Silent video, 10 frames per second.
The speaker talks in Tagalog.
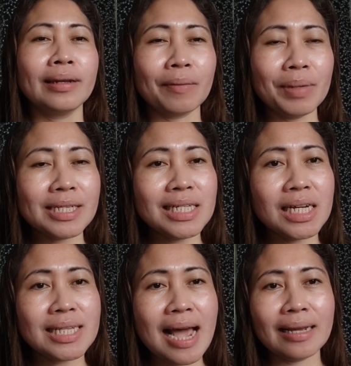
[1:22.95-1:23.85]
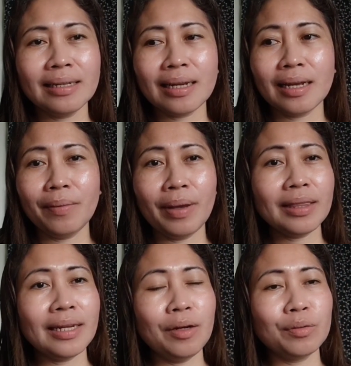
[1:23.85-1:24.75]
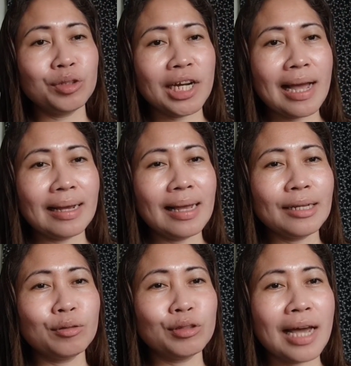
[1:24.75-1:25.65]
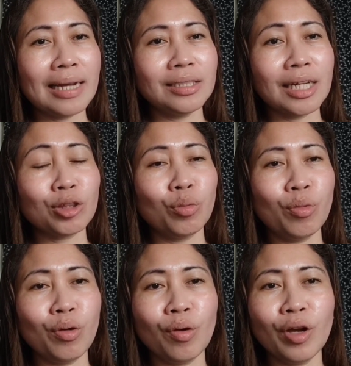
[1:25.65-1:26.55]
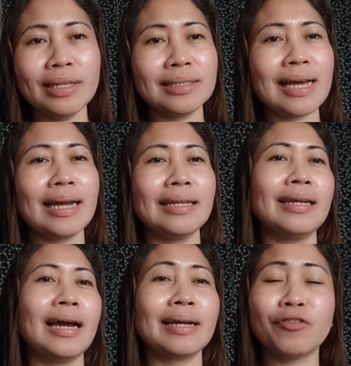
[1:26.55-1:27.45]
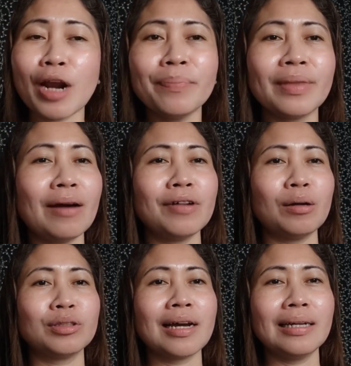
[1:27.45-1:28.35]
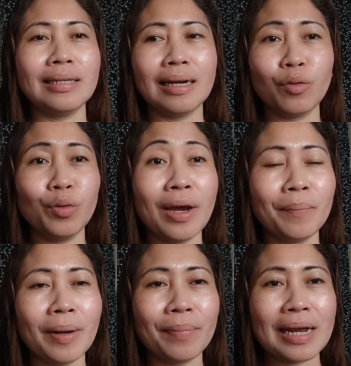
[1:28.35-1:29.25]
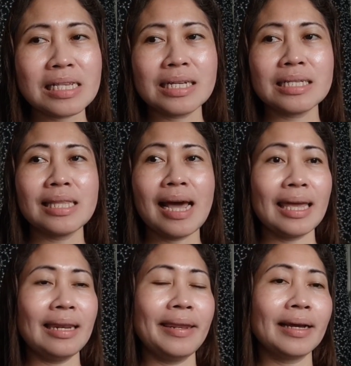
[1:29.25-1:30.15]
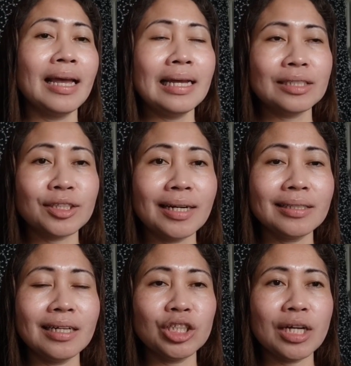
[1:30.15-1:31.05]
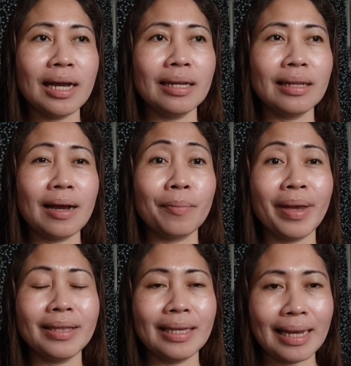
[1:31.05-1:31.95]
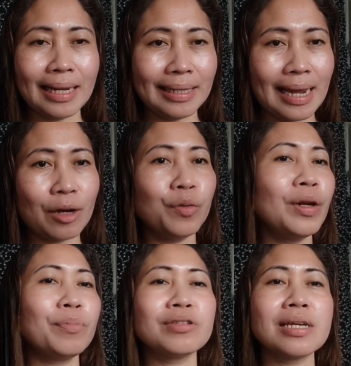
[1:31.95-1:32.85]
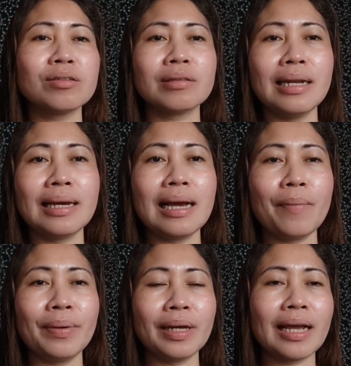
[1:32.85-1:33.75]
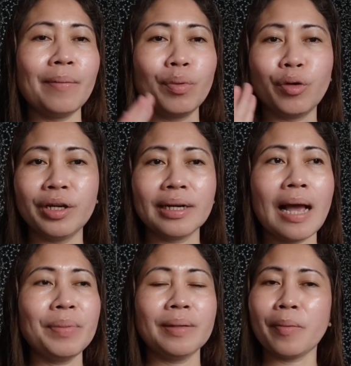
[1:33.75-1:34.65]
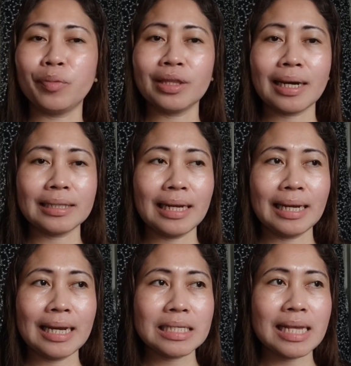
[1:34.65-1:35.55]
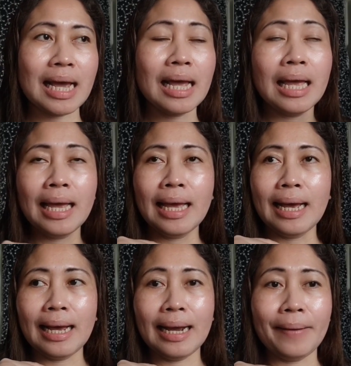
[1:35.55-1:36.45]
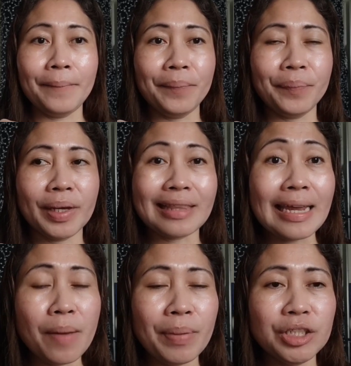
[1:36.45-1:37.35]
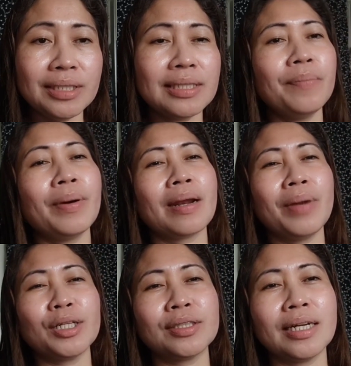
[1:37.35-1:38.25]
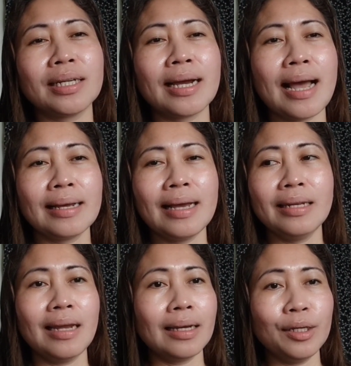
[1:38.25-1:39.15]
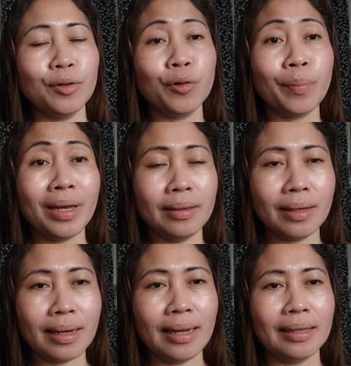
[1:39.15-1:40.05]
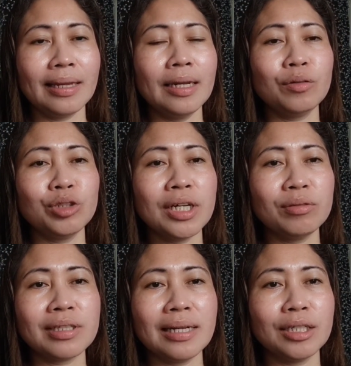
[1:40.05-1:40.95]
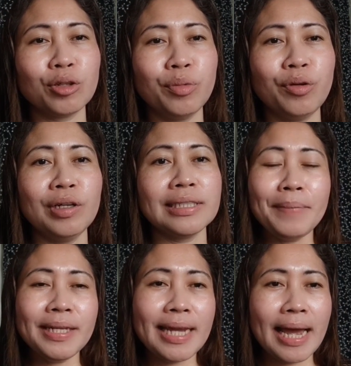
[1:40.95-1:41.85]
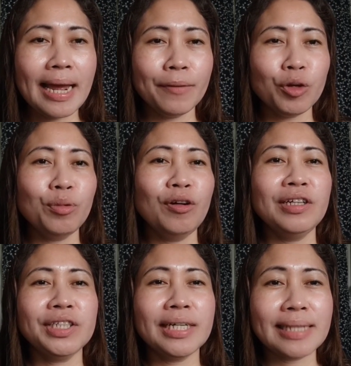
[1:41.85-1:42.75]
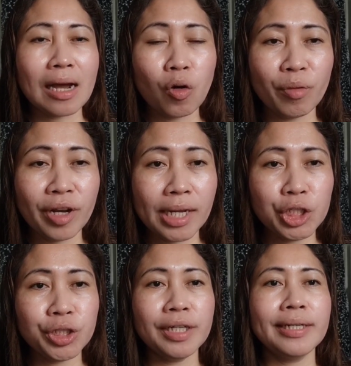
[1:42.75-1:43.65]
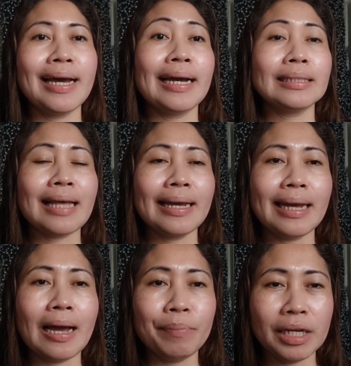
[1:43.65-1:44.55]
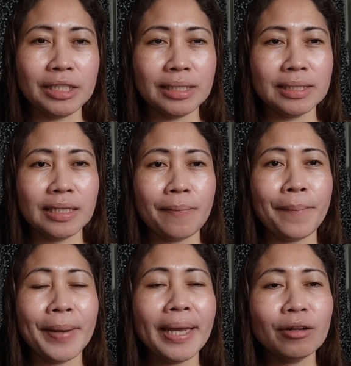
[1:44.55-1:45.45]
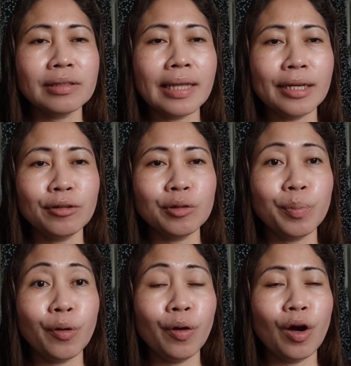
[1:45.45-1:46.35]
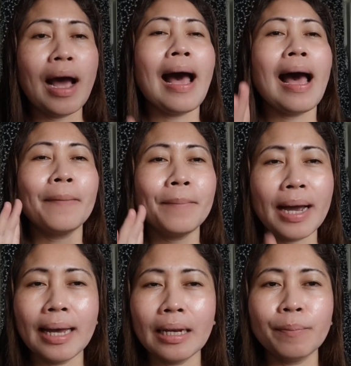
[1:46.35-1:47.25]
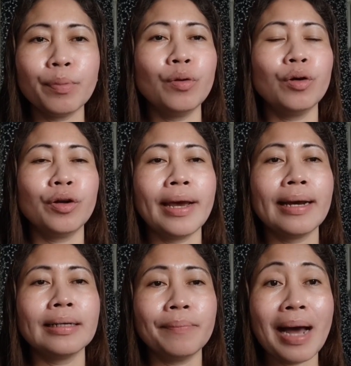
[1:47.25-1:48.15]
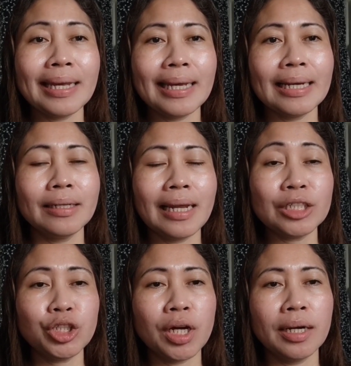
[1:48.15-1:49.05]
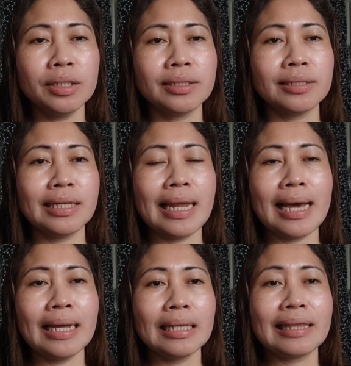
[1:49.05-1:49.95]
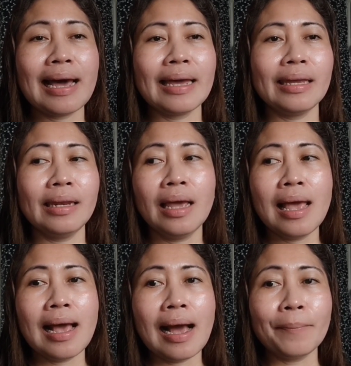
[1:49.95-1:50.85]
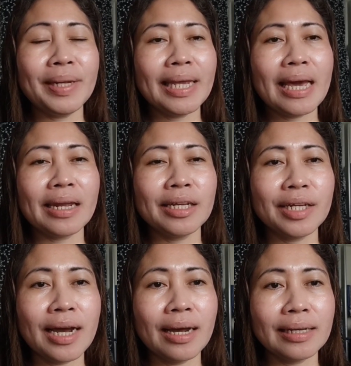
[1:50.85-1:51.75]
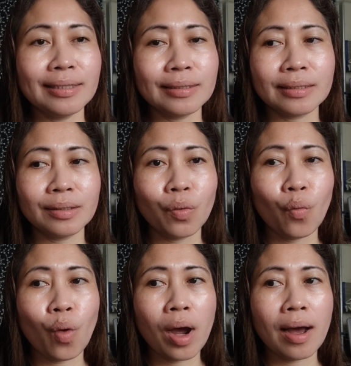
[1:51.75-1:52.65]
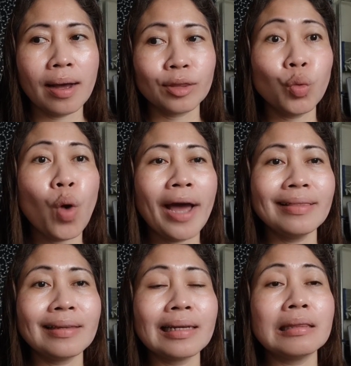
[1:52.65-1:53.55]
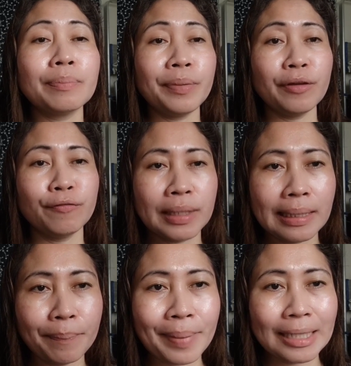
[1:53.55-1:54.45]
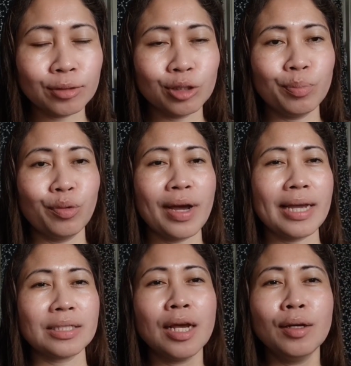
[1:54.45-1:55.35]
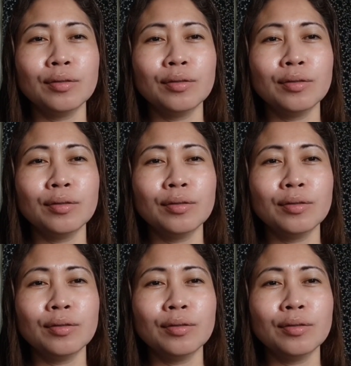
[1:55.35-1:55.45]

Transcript: Nag-message siya sa akin kagabi, tinanong ko siya kaagad kung saan siya tumuloy sa kanyang, from Davao, sa kanyang unang pag-process dahil nag-start na siya ng medical niya. Ang unang proseso talaga kapag nagka-employer ka, pinapapunta ka talaga sa um, tie-up agency para mag-start ka kaagad ng iyong medical. Tinanong ko siya kung saan siya tumuloy. Sabi niya, tumuloy siya sa accommodation ng tie-up agency. Pero take note po, ang mahal po ng bayad ng charge nila dahil ang binayaran niya is uh, ah, 250 pesos po guys.